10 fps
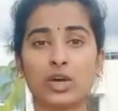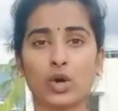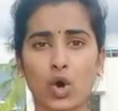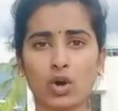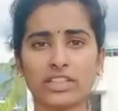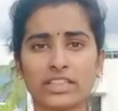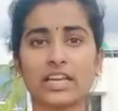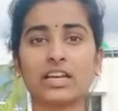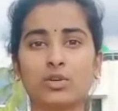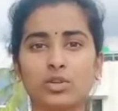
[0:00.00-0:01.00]

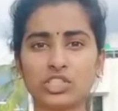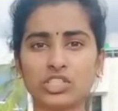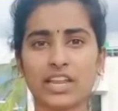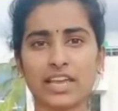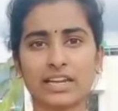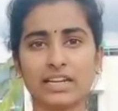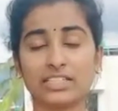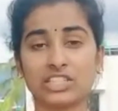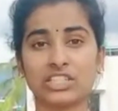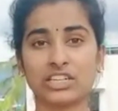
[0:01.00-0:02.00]
கோபத்தை கொஞ்ச நேரம்
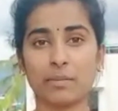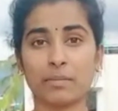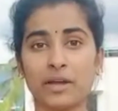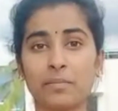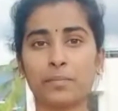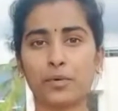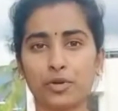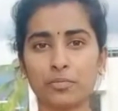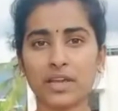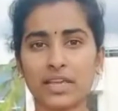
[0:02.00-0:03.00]
கழிச்சு நம்ம
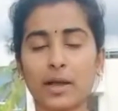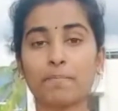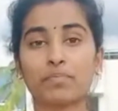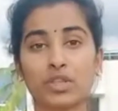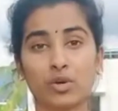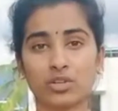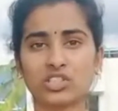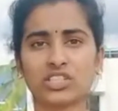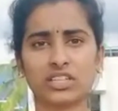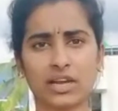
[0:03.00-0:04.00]
பொறுமையாக
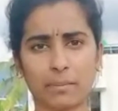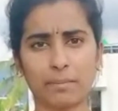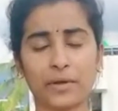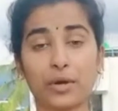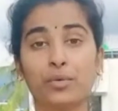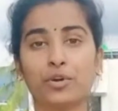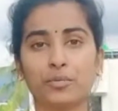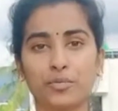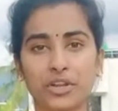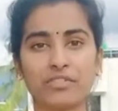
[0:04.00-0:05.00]
யோசிச்சதுக்கு அப்புறம் ஒரு
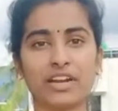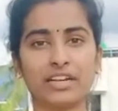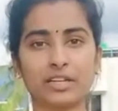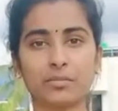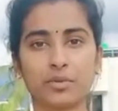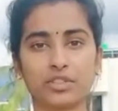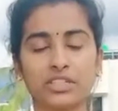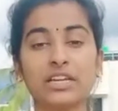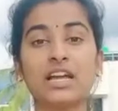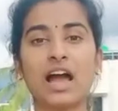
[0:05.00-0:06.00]
முடிவு
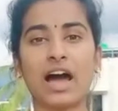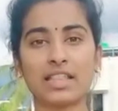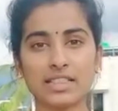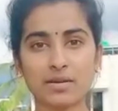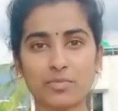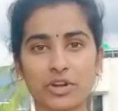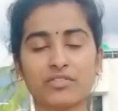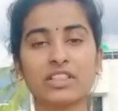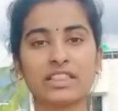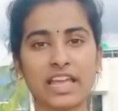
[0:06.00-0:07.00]
எடுக்கும்போது அந்த
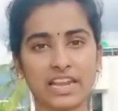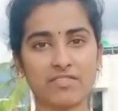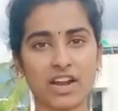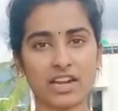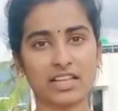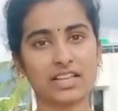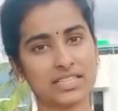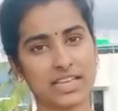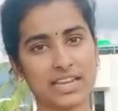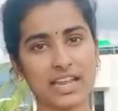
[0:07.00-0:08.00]
முடிவு தெளிவானதா
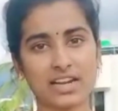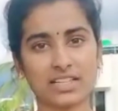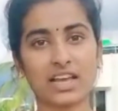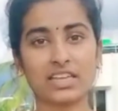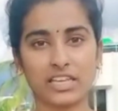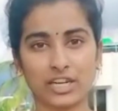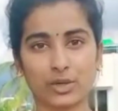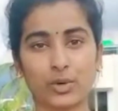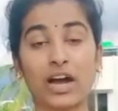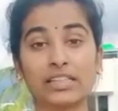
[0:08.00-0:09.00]
சரியானதா
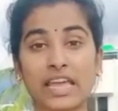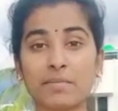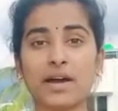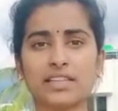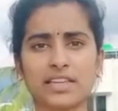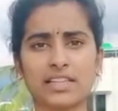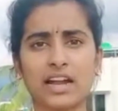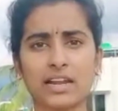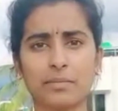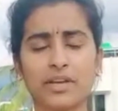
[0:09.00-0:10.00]
இருக்கும் அதே மாதிரி
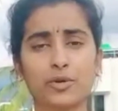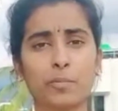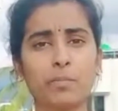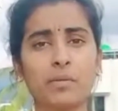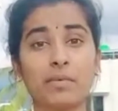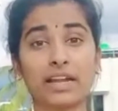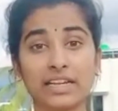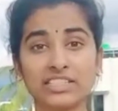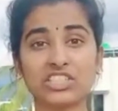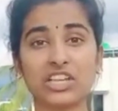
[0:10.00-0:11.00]
தான் நம்ம ரொம்ப
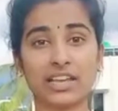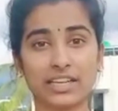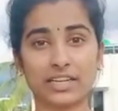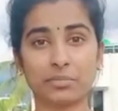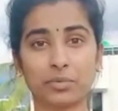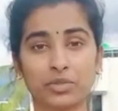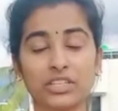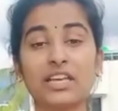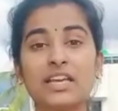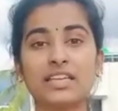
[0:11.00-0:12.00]
மகிழ்ச்சியா இருக்கும்போது